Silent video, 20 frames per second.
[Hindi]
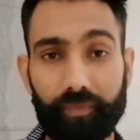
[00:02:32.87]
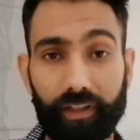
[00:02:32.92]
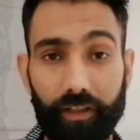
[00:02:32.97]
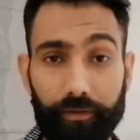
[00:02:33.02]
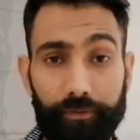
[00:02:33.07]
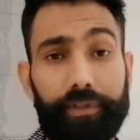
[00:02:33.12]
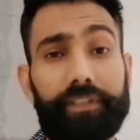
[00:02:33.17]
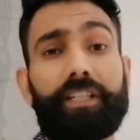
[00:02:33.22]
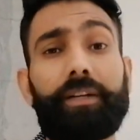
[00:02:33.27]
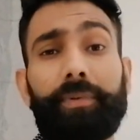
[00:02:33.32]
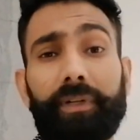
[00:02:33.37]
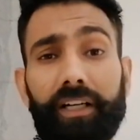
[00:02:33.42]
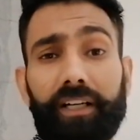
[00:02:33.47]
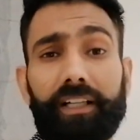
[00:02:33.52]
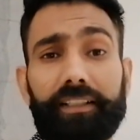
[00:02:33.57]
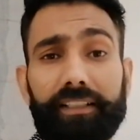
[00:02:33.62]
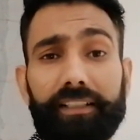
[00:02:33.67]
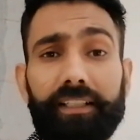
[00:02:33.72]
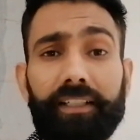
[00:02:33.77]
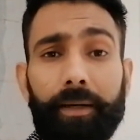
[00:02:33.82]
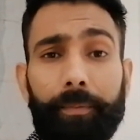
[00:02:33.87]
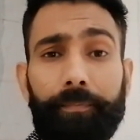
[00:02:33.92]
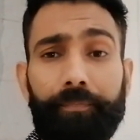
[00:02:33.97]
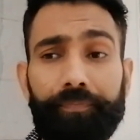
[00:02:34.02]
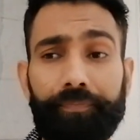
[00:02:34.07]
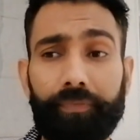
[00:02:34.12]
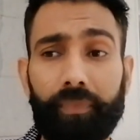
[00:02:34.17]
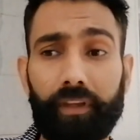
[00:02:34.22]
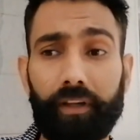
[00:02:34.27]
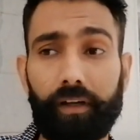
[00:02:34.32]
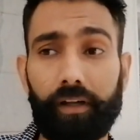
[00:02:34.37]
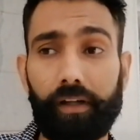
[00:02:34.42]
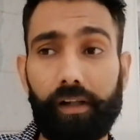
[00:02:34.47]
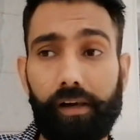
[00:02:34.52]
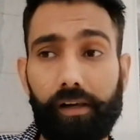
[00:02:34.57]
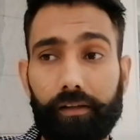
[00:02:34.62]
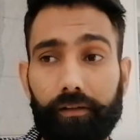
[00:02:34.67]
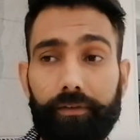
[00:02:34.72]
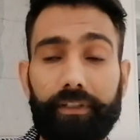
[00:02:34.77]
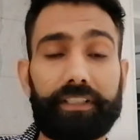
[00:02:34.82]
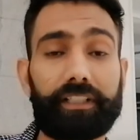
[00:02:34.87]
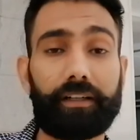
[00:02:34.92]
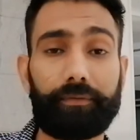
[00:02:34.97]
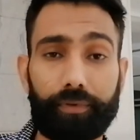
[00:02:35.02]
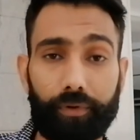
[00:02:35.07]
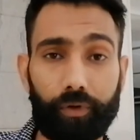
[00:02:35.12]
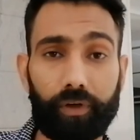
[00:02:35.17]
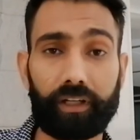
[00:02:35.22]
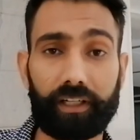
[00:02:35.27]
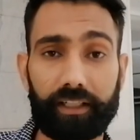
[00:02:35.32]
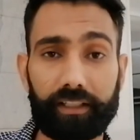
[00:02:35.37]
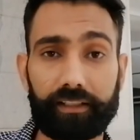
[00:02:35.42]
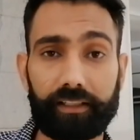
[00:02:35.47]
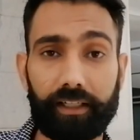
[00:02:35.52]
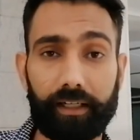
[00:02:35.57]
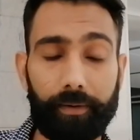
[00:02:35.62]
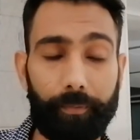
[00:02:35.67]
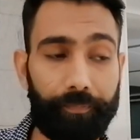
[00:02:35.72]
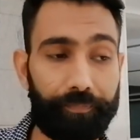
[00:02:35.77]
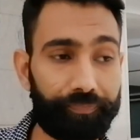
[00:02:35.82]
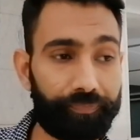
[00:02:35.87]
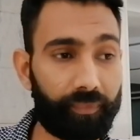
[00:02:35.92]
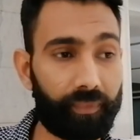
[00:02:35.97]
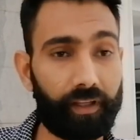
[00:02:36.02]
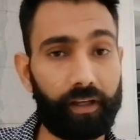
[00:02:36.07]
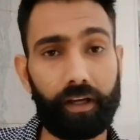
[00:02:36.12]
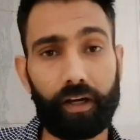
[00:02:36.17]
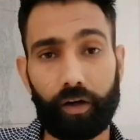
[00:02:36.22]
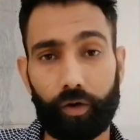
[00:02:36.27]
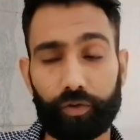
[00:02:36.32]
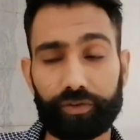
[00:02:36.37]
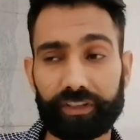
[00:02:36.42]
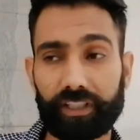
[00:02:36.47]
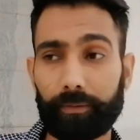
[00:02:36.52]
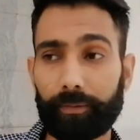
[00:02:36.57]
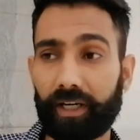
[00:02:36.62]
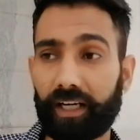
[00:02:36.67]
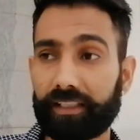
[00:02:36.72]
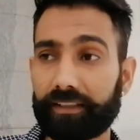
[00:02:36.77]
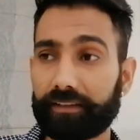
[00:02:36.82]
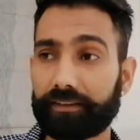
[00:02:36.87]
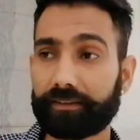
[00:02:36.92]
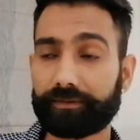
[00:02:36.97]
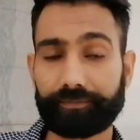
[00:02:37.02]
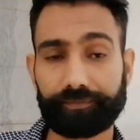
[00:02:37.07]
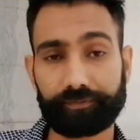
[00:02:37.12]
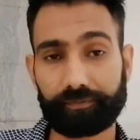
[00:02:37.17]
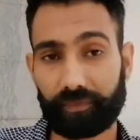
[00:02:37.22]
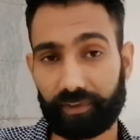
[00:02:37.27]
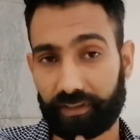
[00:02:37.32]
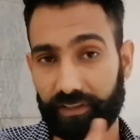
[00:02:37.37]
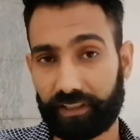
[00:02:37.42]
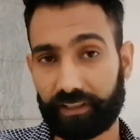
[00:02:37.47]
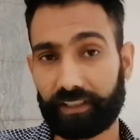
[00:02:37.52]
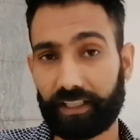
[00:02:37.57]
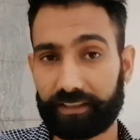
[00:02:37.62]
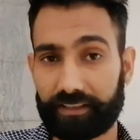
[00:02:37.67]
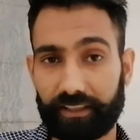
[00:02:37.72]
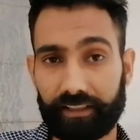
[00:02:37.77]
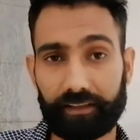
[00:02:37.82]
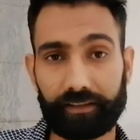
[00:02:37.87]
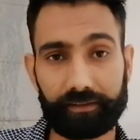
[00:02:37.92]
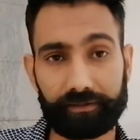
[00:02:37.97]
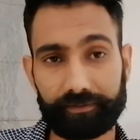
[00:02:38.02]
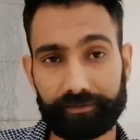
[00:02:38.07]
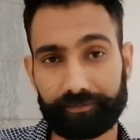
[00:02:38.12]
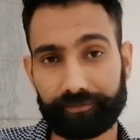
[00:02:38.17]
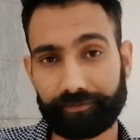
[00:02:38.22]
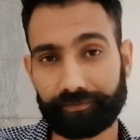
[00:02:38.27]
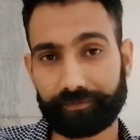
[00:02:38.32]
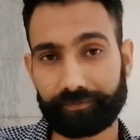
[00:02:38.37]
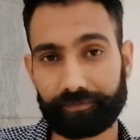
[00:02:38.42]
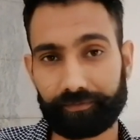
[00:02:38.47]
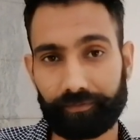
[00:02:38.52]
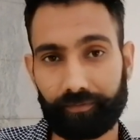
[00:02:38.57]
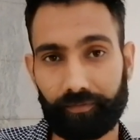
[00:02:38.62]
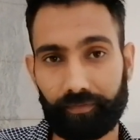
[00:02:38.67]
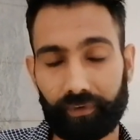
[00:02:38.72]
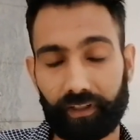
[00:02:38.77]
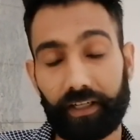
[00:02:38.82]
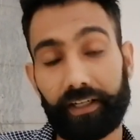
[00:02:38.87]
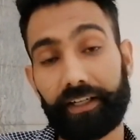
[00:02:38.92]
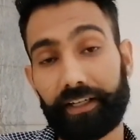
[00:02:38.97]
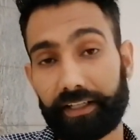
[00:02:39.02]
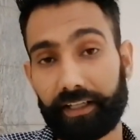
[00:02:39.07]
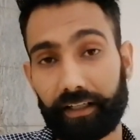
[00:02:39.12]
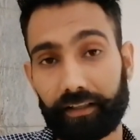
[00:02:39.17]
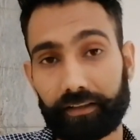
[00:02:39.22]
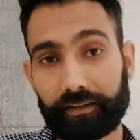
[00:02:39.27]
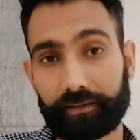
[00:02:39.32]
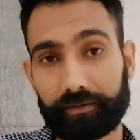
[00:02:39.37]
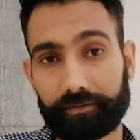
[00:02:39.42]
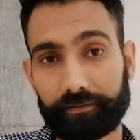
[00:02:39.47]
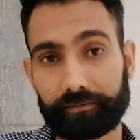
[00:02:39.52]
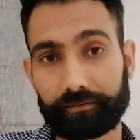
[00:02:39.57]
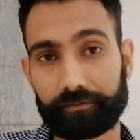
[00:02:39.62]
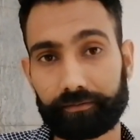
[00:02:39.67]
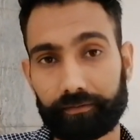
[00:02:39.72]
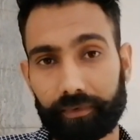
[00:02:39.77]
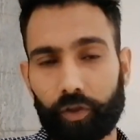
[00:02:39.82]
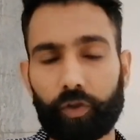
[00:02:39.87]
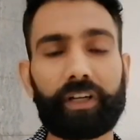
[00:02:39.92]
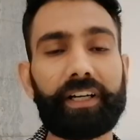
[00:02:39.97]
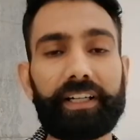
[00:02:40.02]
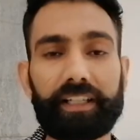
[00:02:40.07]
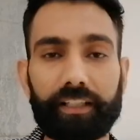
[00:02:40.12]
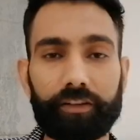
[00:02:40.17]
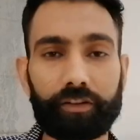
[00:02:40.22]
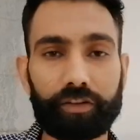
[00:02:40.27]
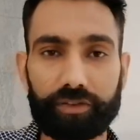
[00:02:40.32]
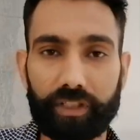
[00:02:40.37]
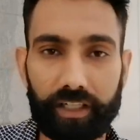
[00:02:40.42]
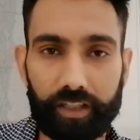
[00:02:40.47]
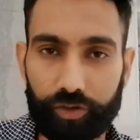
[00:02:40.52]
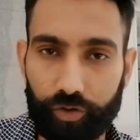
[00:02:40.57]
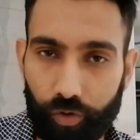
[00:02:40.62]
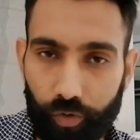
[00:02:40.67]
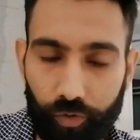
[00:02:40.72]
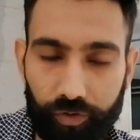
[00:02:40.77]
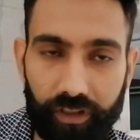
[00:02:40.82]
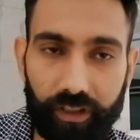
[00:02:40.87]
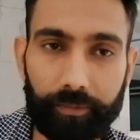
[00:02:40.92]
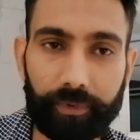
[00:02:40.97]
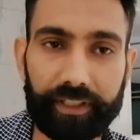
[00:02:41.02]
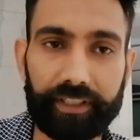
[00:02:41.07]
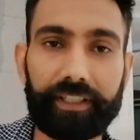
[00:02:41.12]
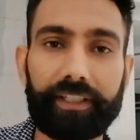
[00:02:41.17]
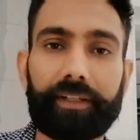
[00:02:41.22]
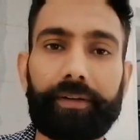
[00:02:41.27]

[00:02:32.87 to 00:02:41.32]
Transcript: विजय भी गलत है ना विजय ने फ्रॉड कर दिया उसके बाद जीता सिंह इंडियन क्योंकि इंडियन तो सारे चोर होते हैं भाई